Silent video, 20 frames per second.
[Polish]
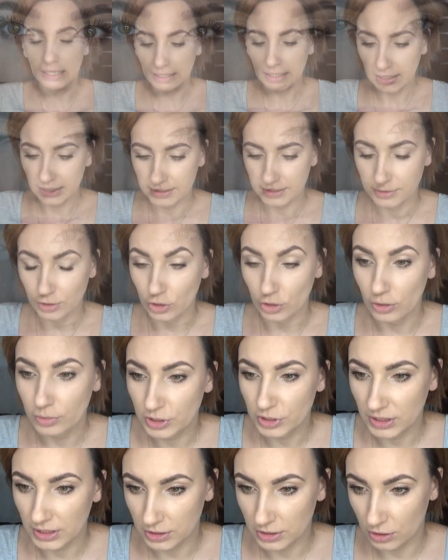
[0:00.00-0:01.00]
E, no
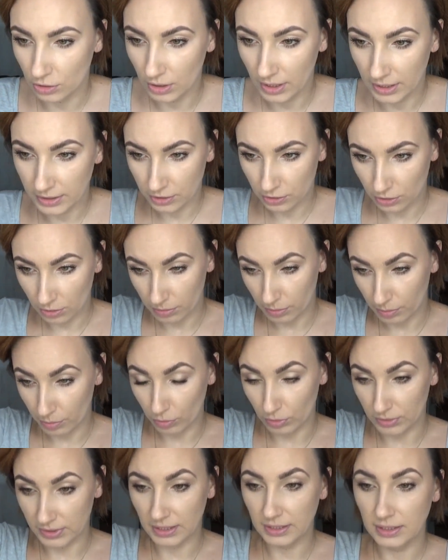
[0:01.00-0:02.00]
dobrze, także kochani, to by
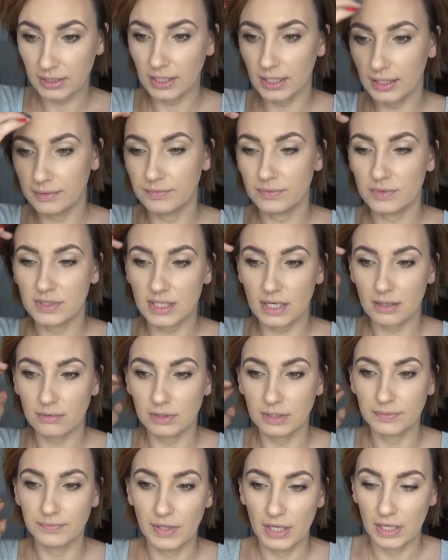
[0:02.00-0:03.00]
było na tyle.
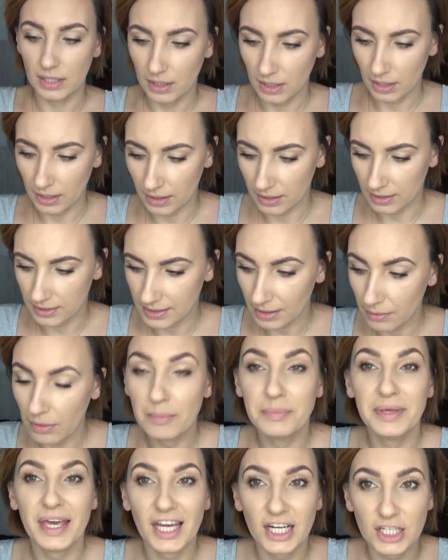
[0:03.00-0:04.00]
Cały, e,
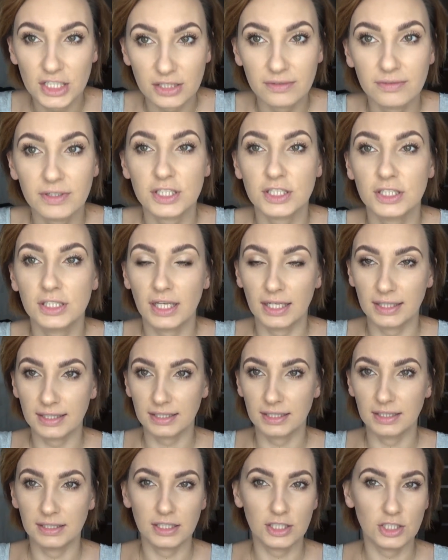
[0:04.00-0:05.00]
całe pierwsze wrażenie i
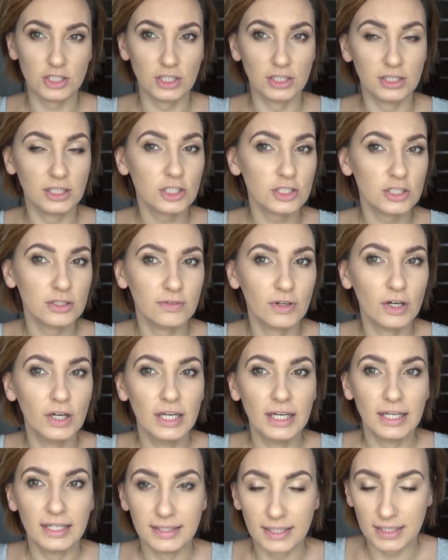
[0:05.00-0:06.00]
taki teścik na żywo.
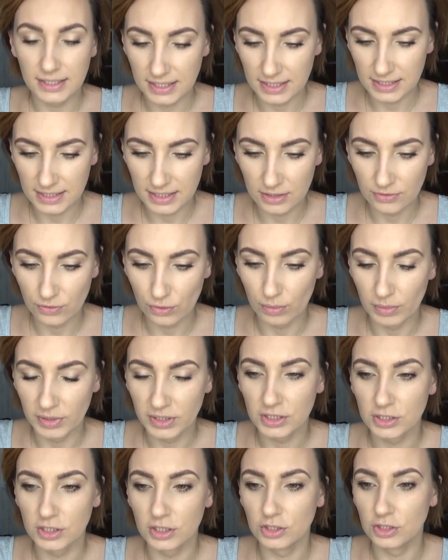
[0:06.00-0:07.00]
Dajcie znać w
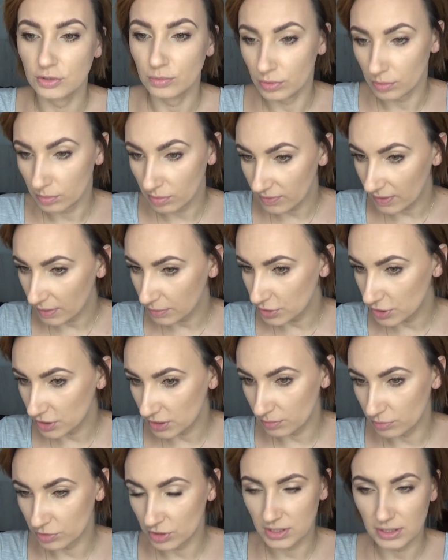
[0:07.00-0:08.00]
komentarzach, czy
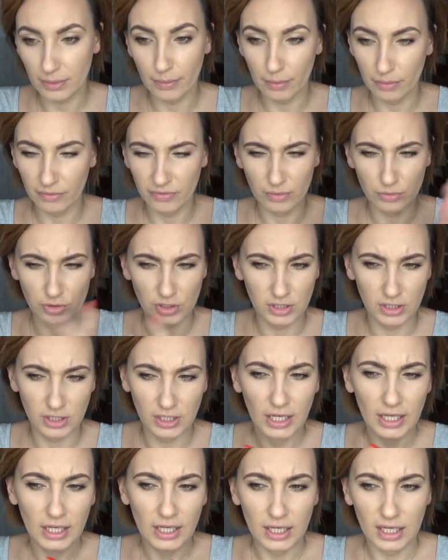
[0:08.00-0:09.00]
próbowałyście może same, bo wiem, że
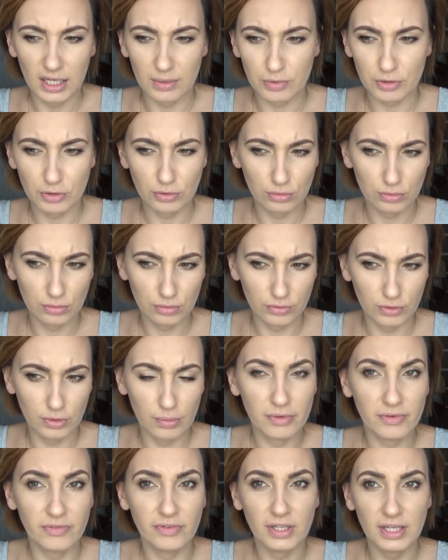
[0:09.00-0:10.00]
tych e, produktów
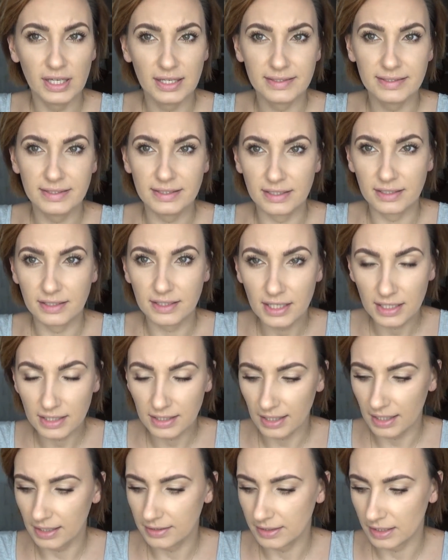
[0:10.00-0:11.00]
do brwi jest
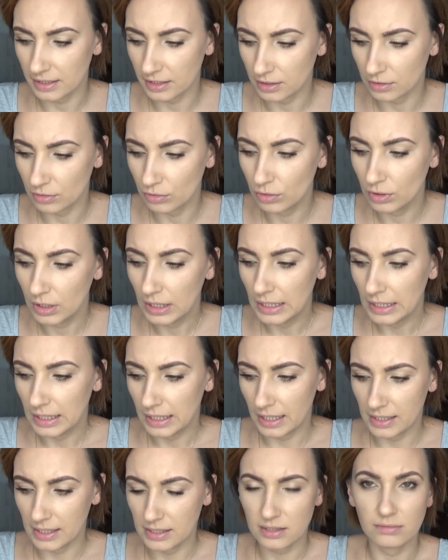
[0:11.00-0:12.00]
kilka na rynku
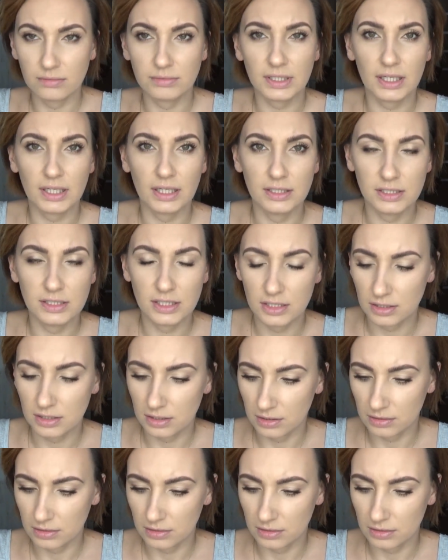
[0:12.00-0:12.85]
i są takie gdzieś,